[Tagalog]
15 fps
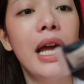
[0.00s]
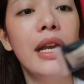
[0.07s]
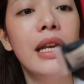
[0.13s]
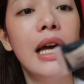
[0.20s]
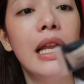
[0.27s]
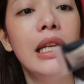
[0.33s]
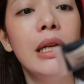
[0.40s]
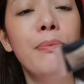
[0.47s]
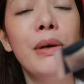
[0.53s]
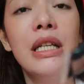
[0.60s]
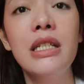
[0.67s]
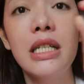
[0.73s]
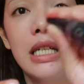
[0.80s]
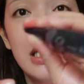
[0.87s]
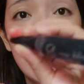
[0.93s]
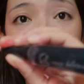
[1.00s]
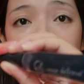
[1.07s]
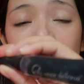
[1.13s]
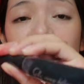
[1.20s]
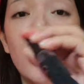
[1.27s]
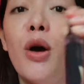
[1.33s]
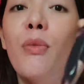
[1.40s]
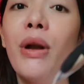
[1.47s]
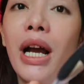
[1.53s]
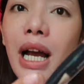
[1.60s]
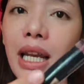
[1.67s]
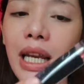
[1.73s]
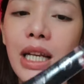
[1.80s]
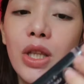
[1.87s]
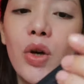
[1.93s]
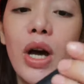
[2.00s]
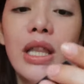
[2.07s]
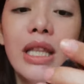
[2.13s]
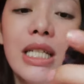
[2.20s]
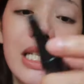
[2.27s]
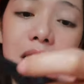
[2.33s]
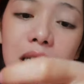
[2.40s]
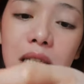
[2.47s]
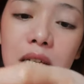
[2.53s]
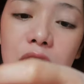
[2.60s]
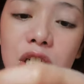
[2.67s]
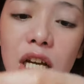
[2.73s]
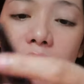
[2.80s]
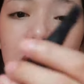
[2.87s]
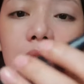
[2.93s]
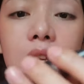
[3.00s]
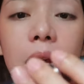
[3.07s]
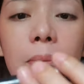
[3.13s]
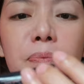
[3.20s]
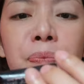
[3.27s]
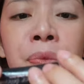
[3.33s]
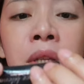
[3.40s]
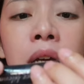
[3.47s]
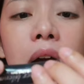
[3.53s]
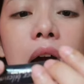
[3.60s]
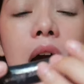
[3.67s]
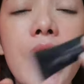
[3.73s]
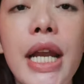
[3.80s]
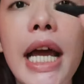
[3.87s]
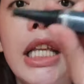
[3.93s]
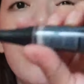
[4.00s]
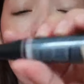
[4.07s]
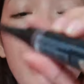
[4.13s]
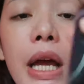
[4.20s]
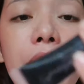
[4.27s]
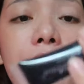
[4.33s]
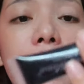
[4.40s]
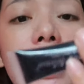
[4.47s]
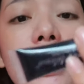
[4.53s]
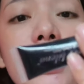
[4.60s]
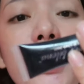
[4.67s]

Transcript: Belena Lip and Cheek Stain. Sobrang ganda nito. And this is in the shade uh, Nightberry.